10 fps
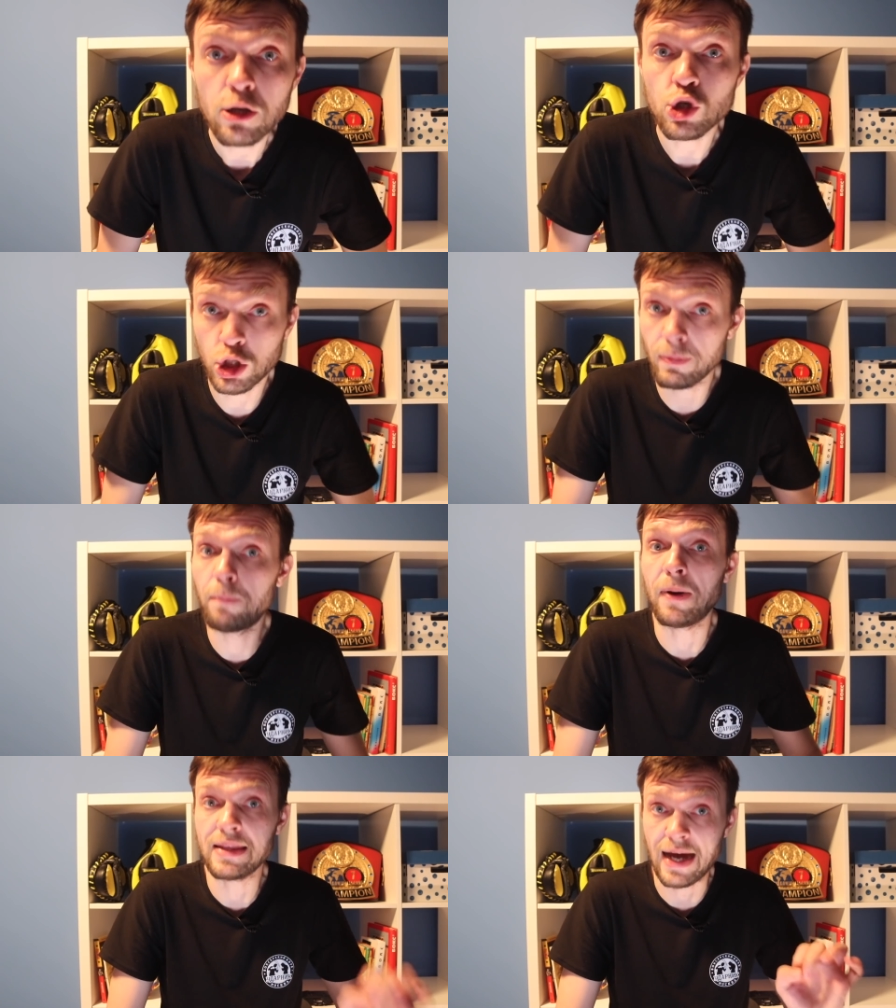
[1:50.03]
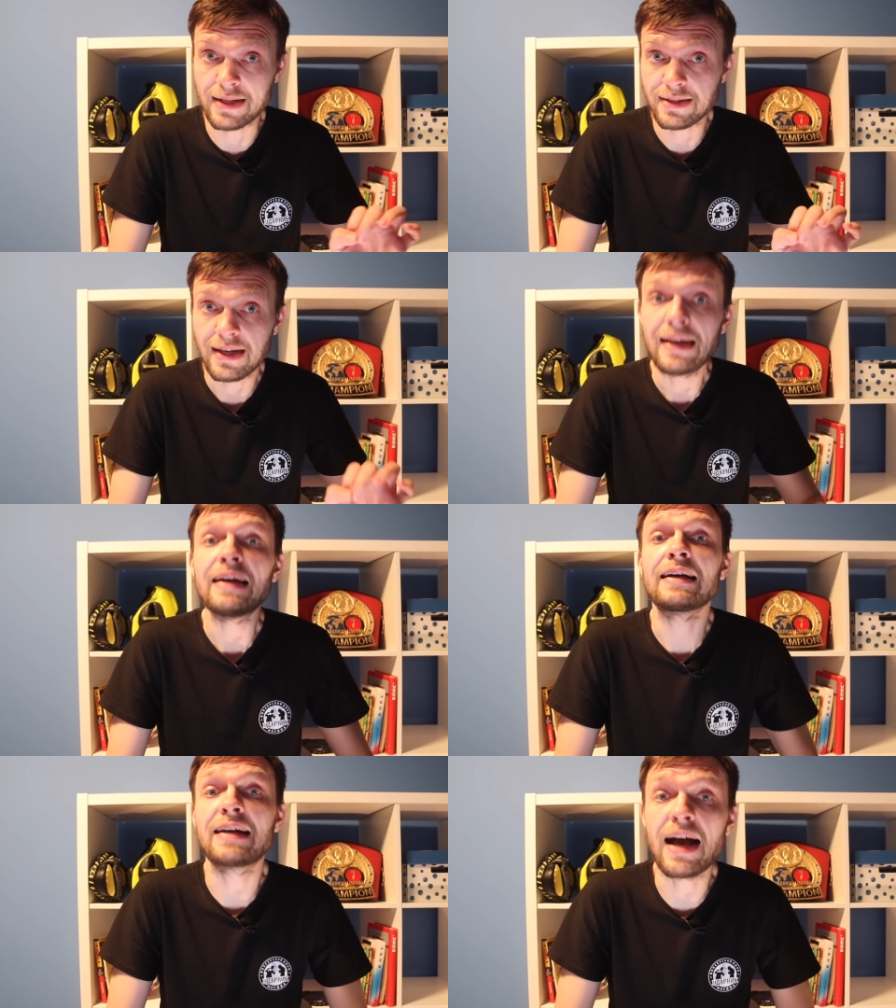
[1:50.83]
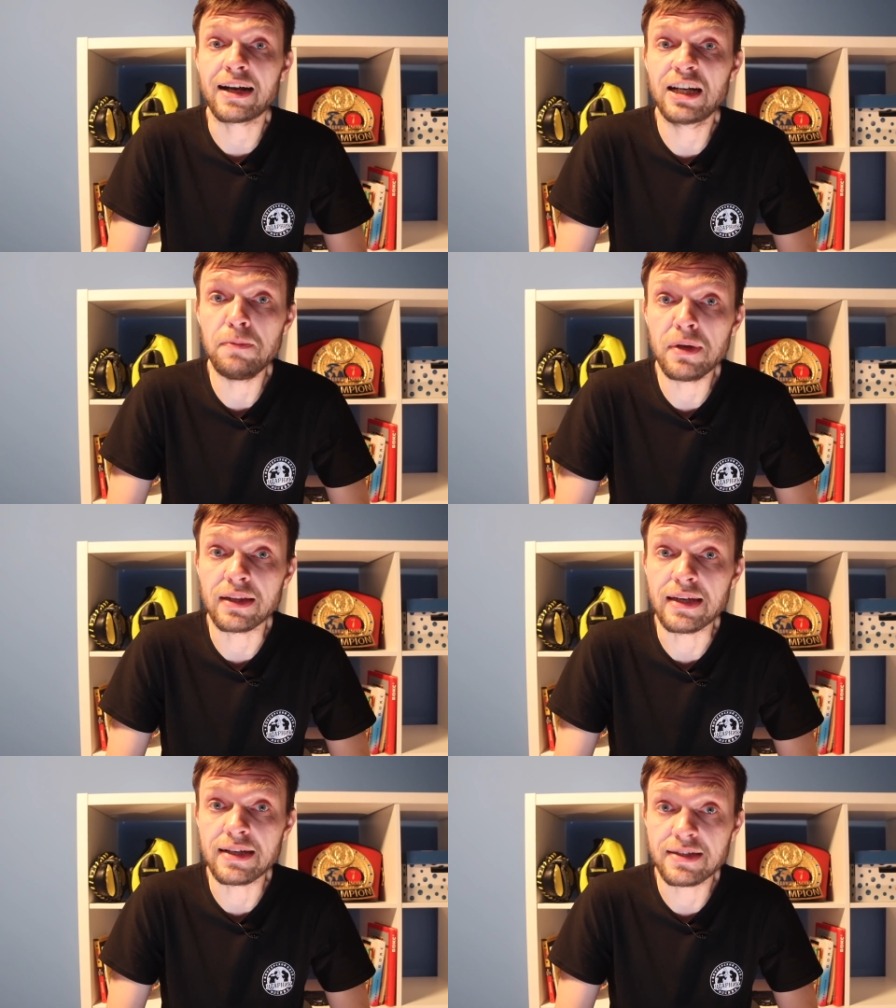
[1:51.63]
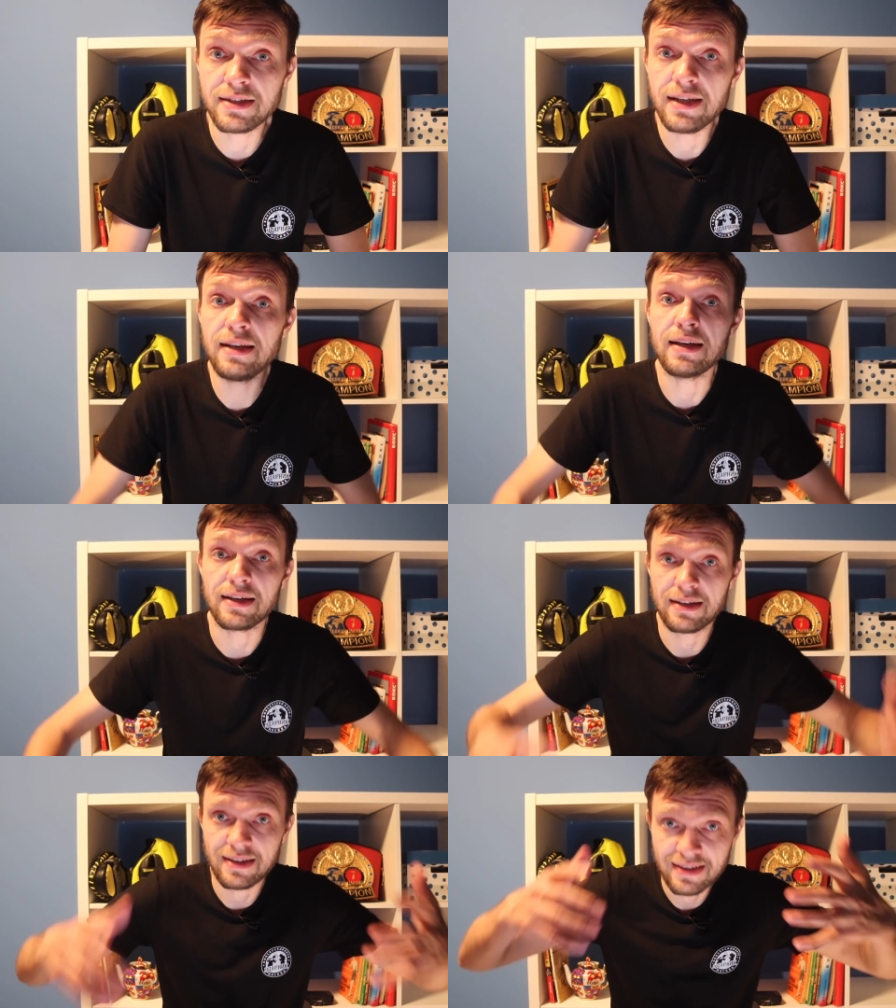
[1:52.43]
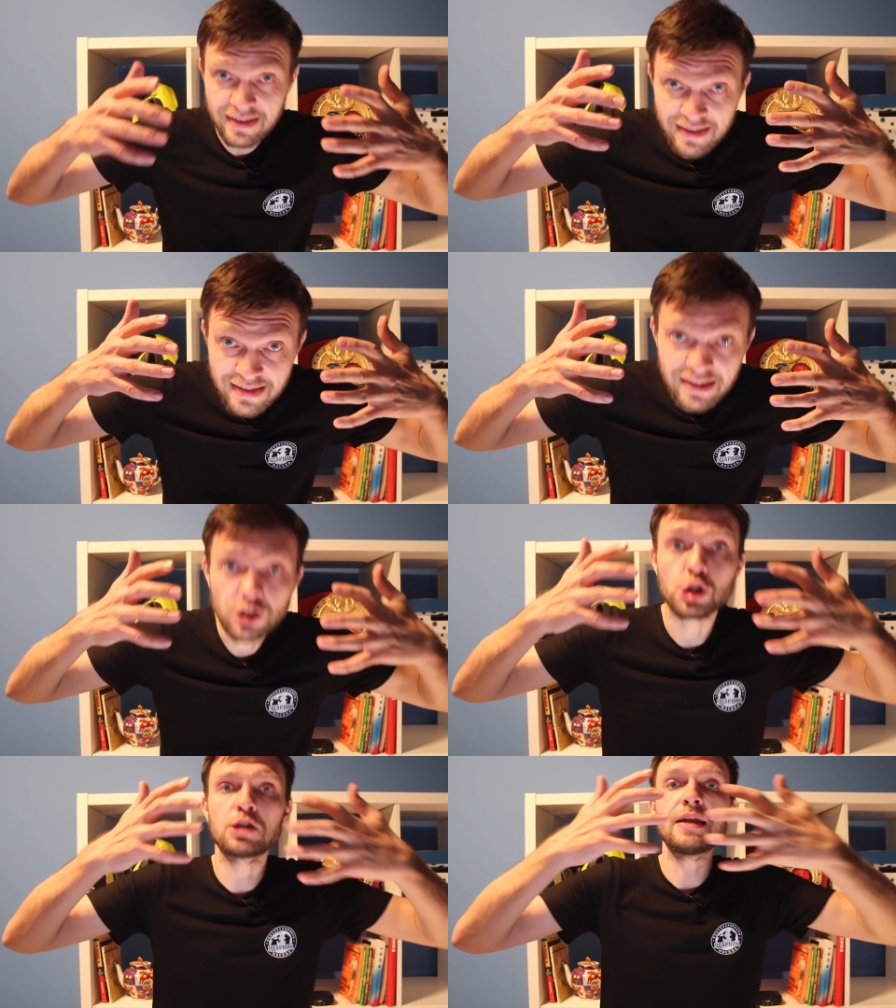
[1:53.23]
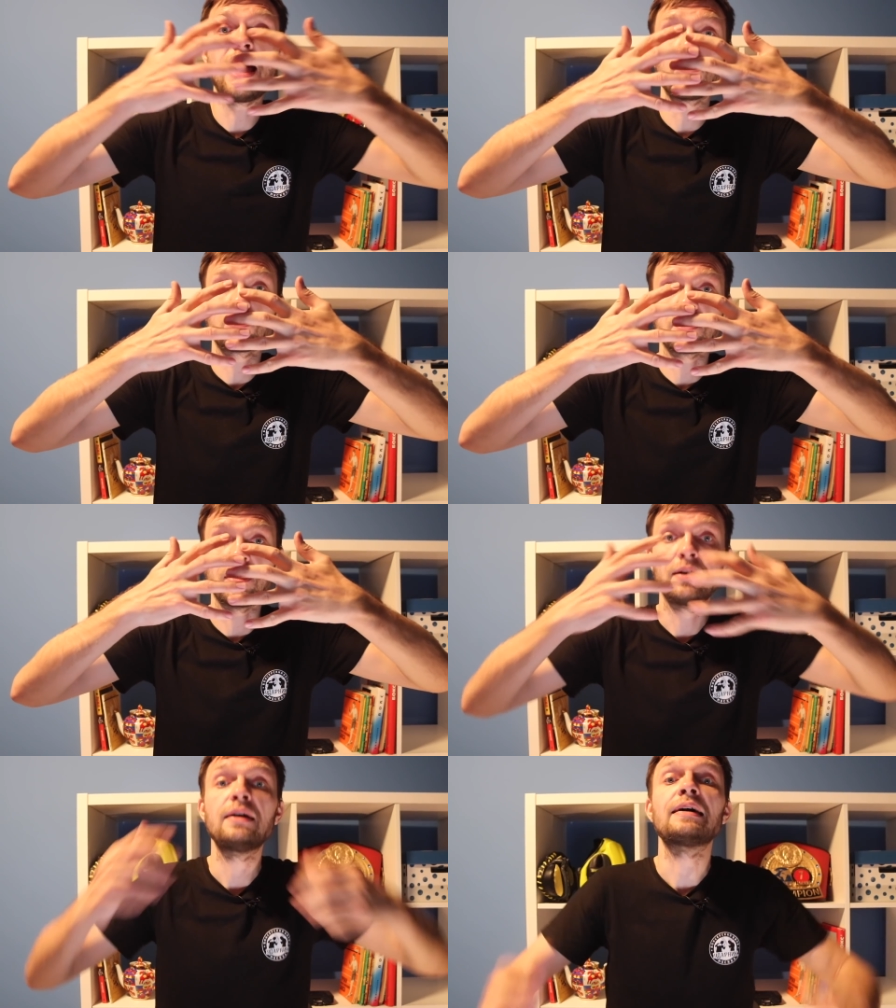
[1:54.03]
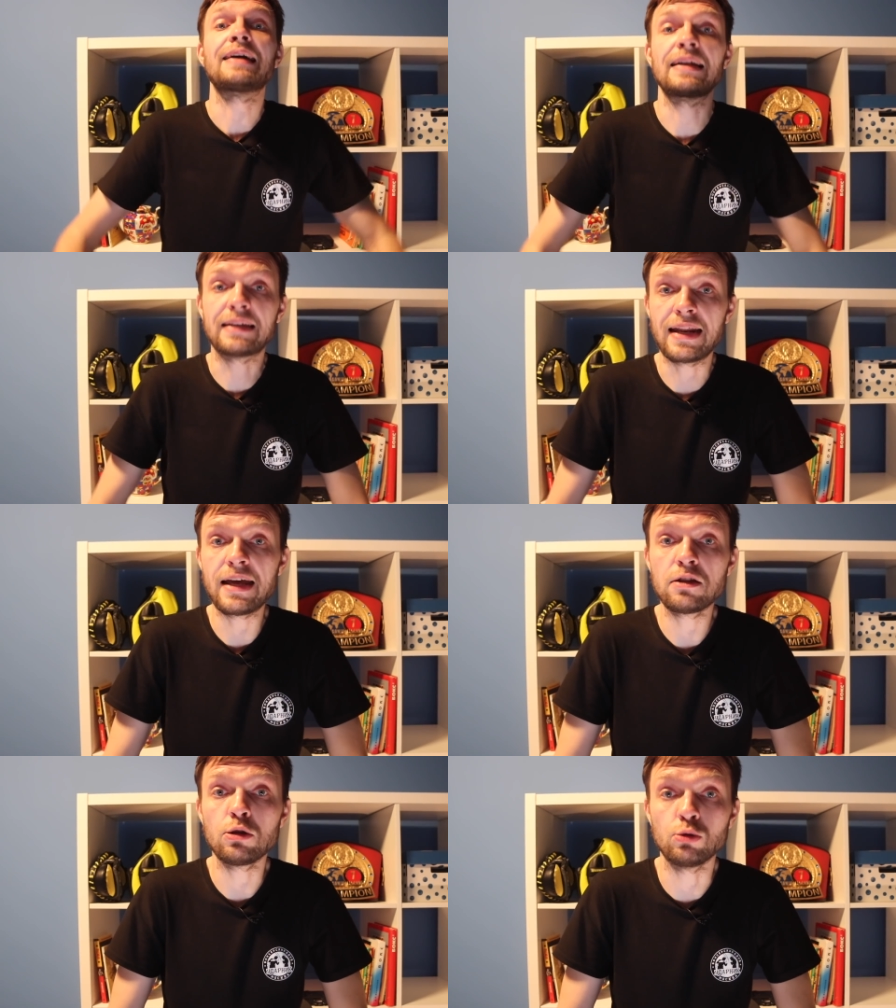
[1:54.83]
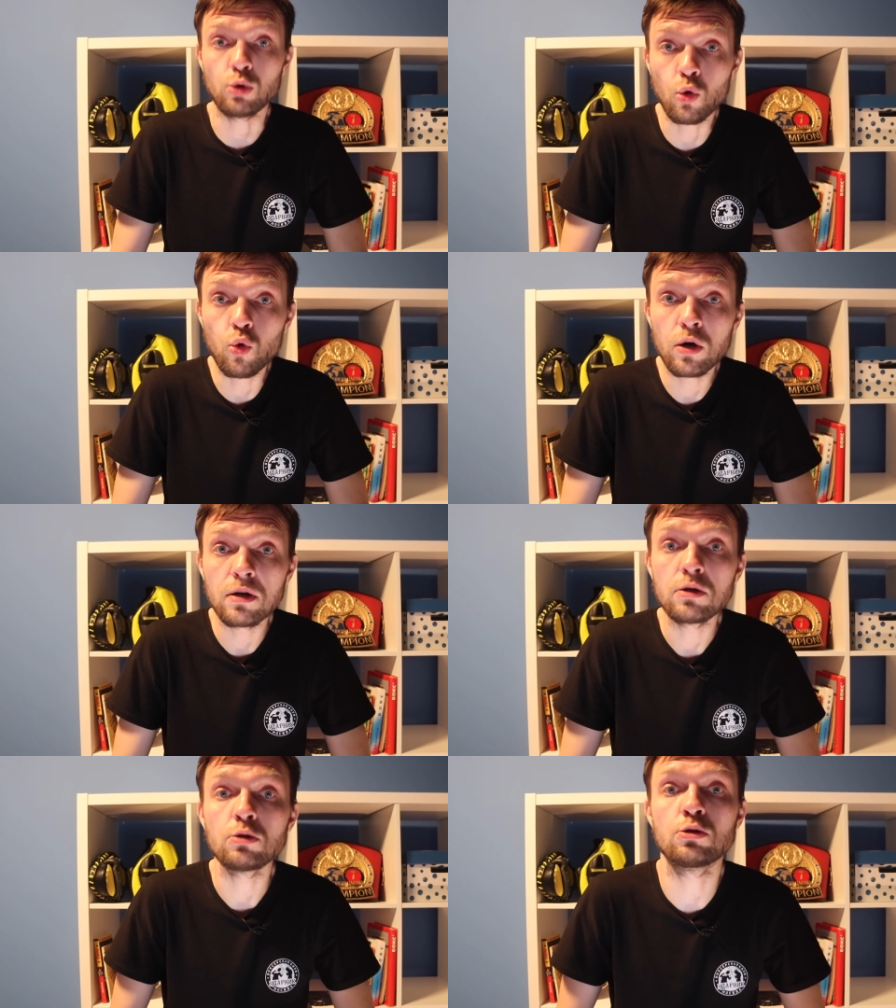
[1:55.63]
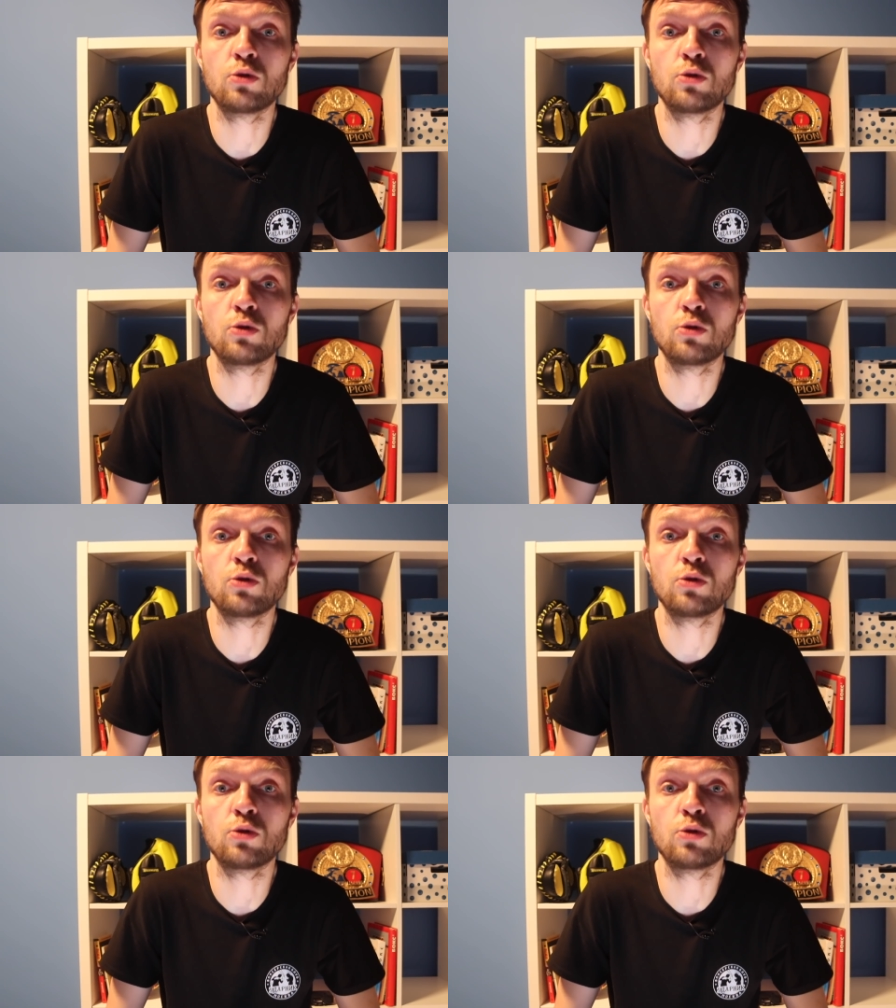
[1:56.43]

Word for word: чтобы понять, как именно их стили сочетаются конкретно друг с